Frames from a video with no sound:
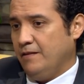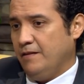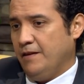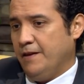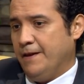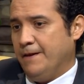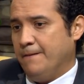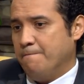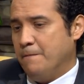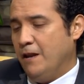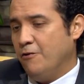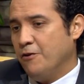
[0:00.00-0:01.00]

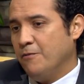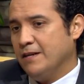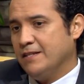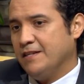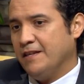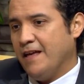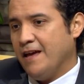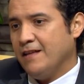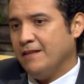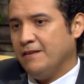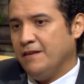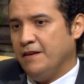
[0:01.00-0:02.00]
de la
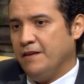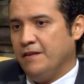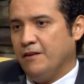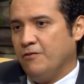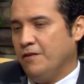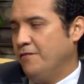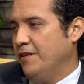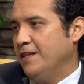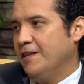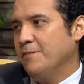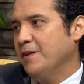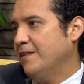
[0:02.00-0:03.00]
universidad, y dijo
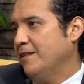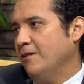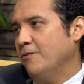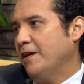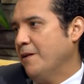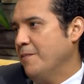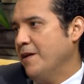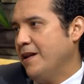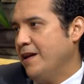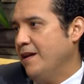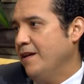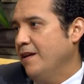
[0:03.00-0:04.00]
definitivamente tengo que
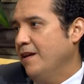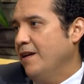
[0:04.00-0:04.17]
enviar a,